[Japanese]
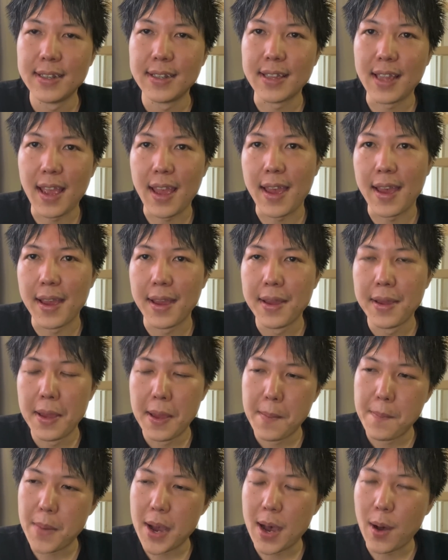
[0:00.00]
で、
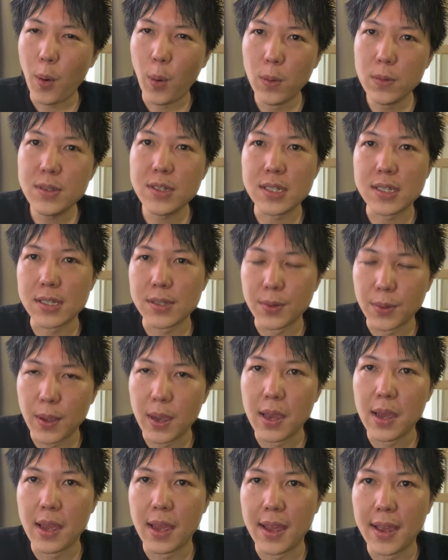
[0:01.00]
まあ本日の
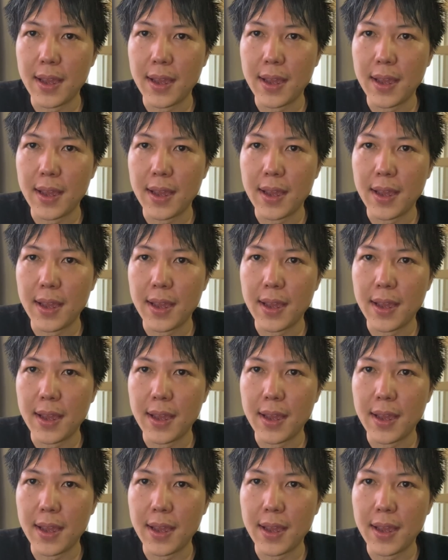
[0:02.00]
ね、